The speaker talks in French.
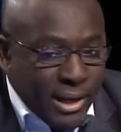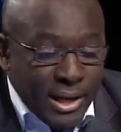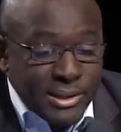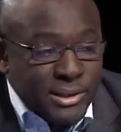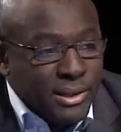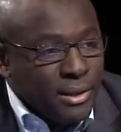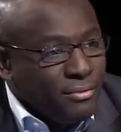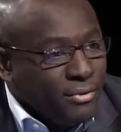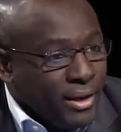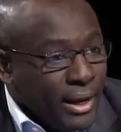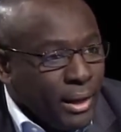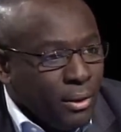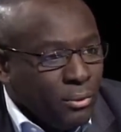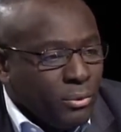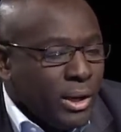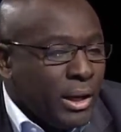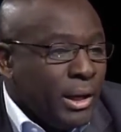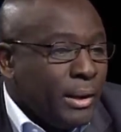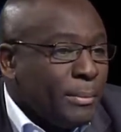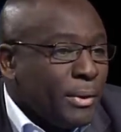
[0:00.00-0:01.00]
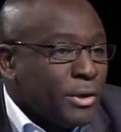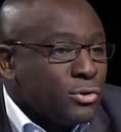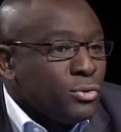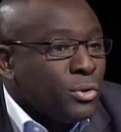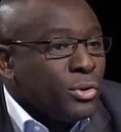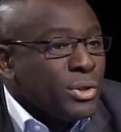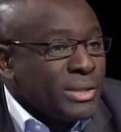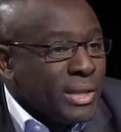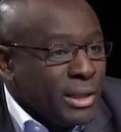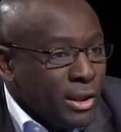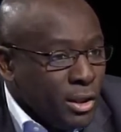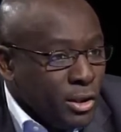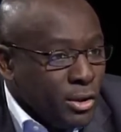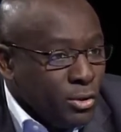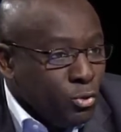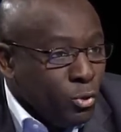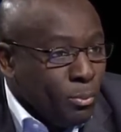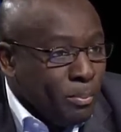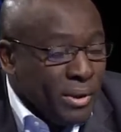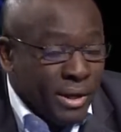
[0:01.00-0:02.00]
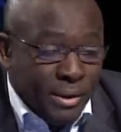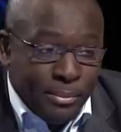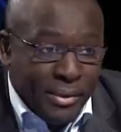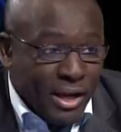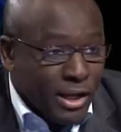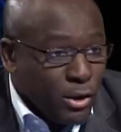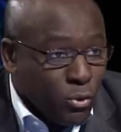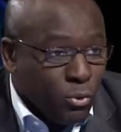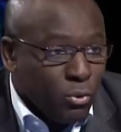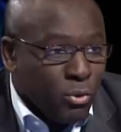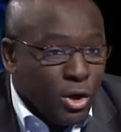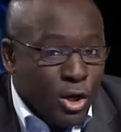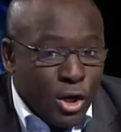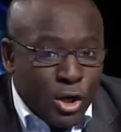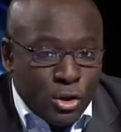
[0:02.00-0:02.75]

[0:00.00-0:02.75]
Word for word: C'est vrai, on a l'impression que c'est de l'utopie, mais non.